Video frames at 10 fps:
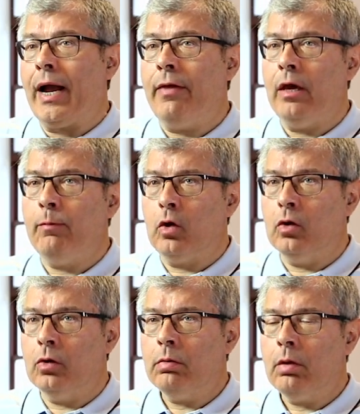
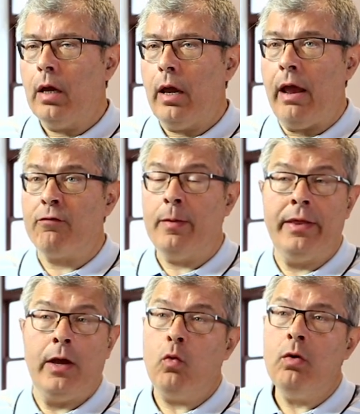académico, en
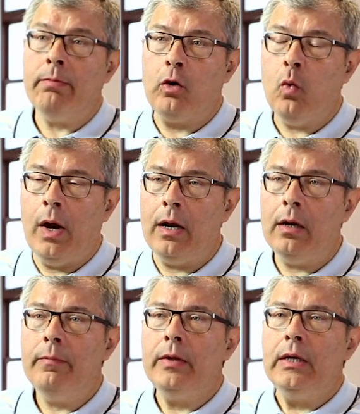forma de un
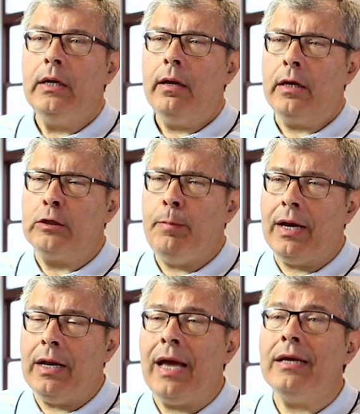manual, que
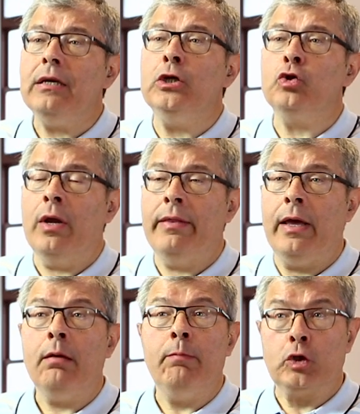explica la historia
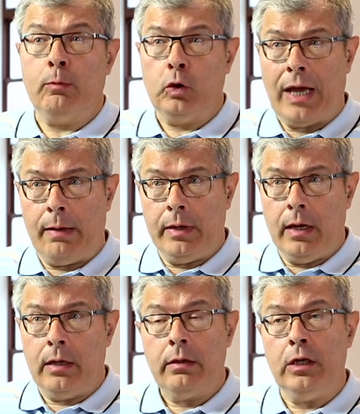de
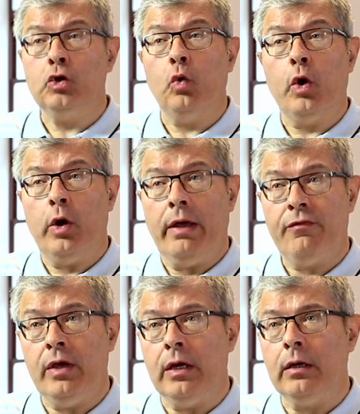Mesopotamia, es decir, su
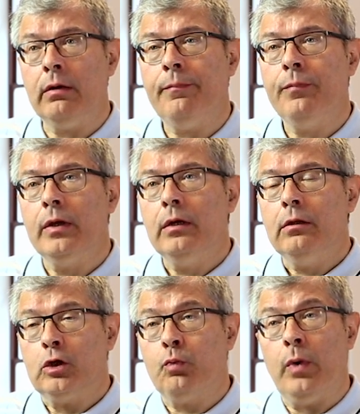geografía,
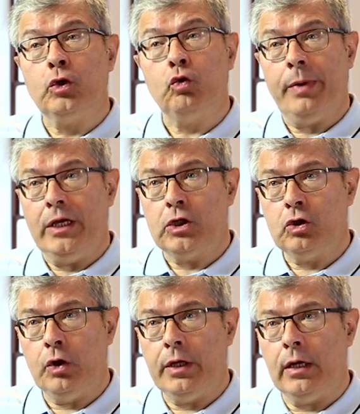después su
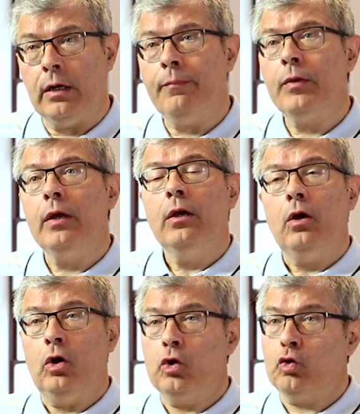prehistoria,
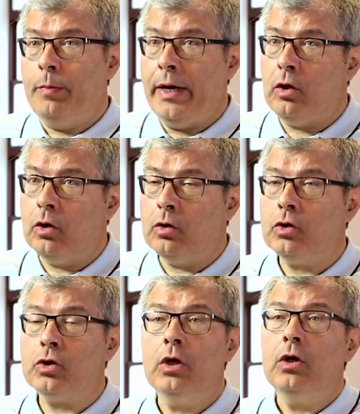los
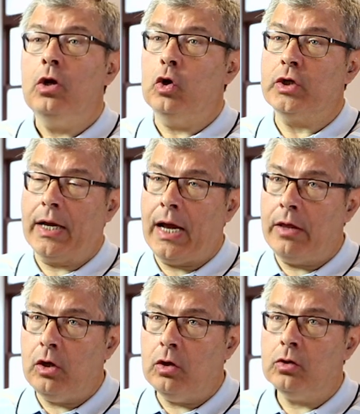sumerios, los
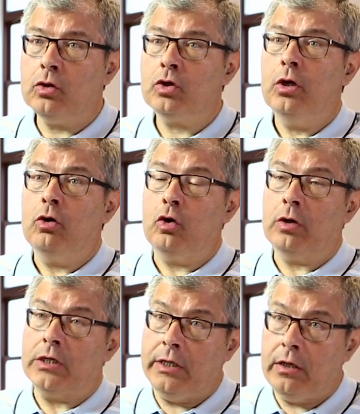acadios,
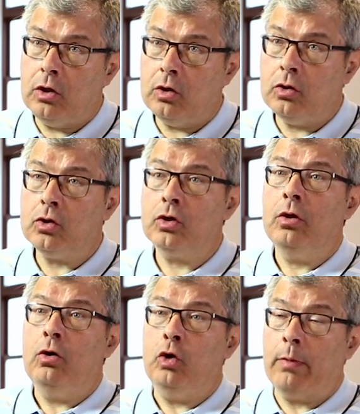los asirios,
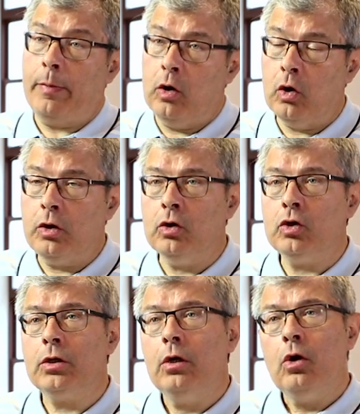los
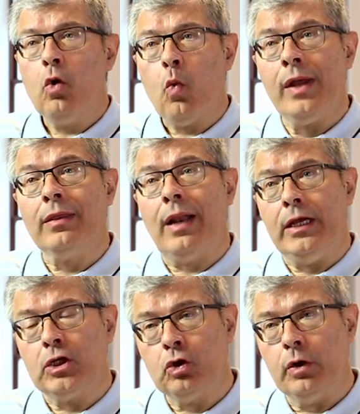babilonios, cuenta
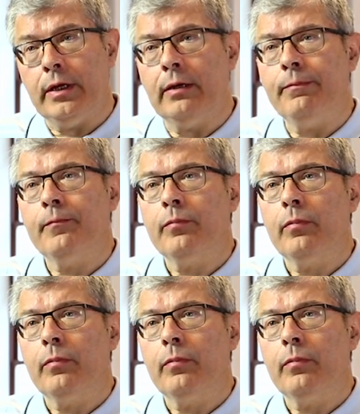la historia